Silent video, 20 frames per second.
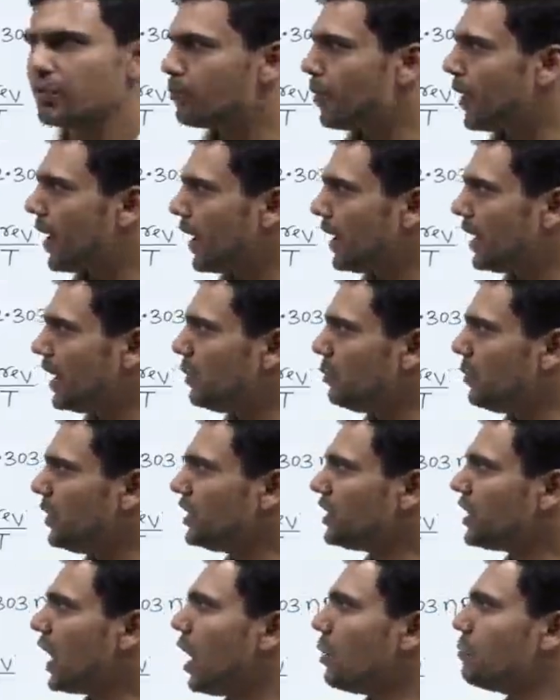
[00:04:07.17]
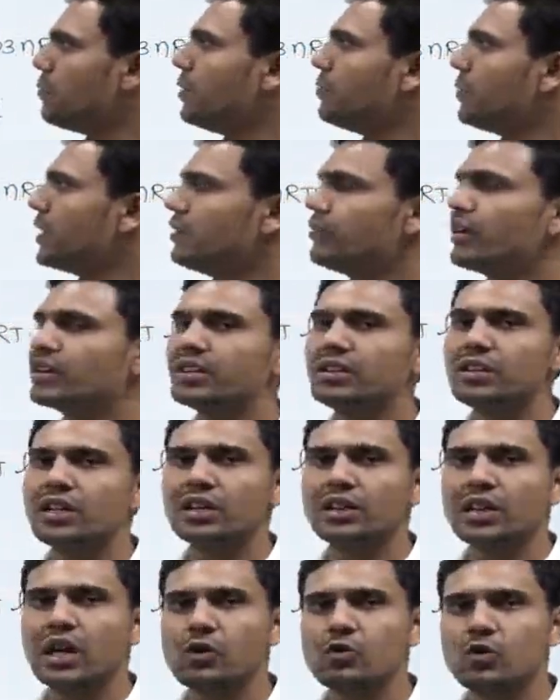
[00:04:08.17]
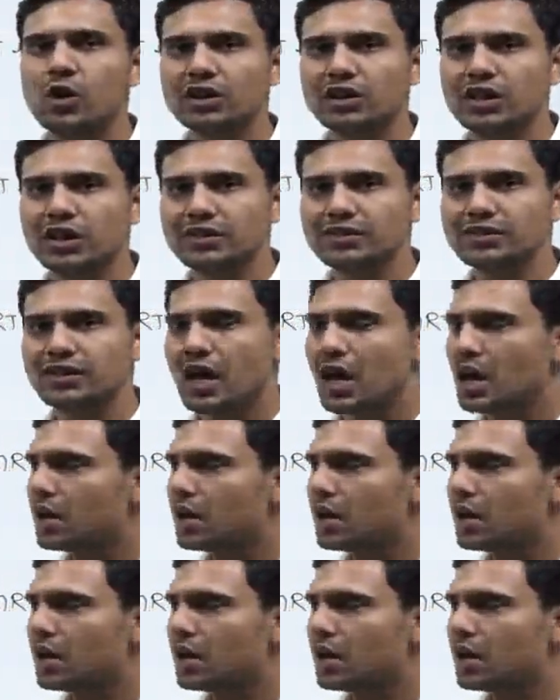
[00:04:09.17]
पहले भी ताप में परिवर्तन कितना हुआ 10